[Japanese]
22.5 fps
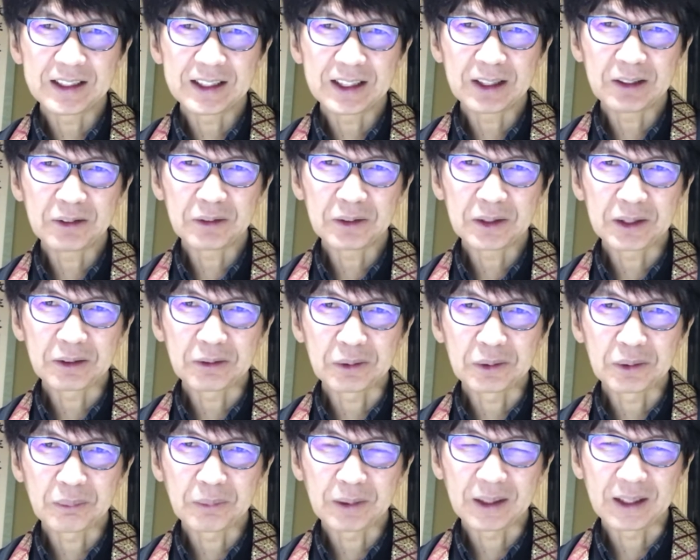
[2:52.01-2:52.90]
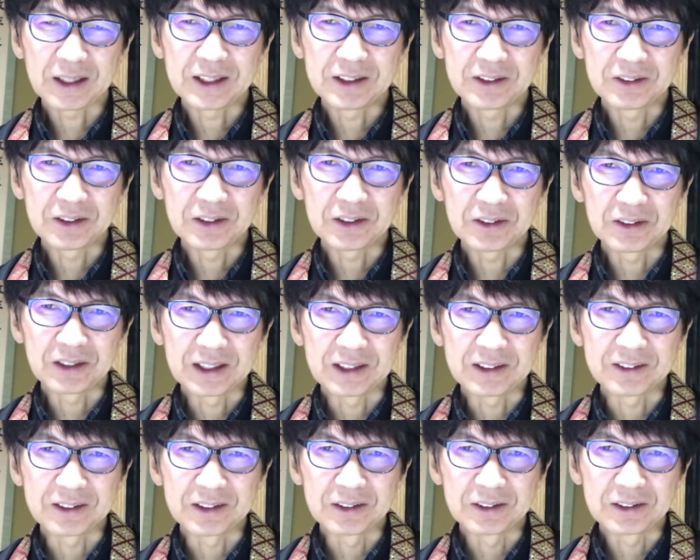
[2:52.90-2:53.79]
車に乗って子どもらヒュッと行
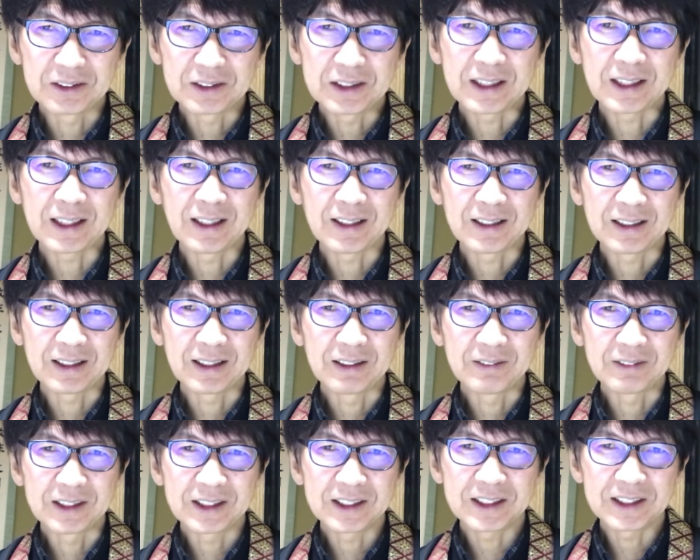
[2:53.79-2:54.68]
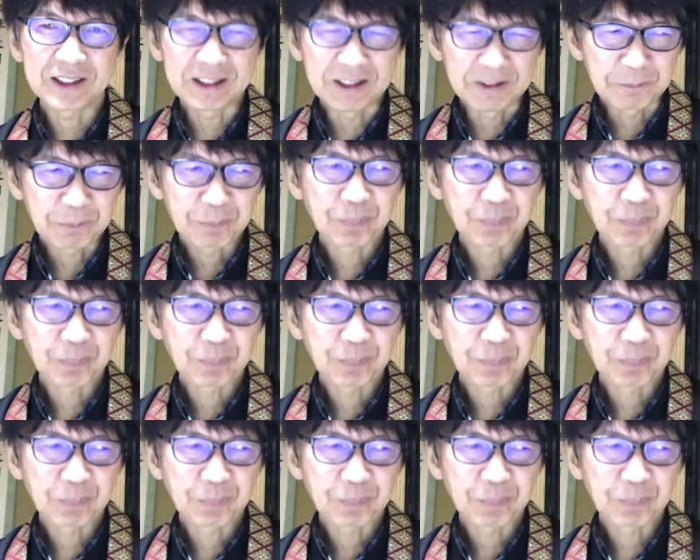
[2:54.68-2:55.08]
くいうふうに考えますし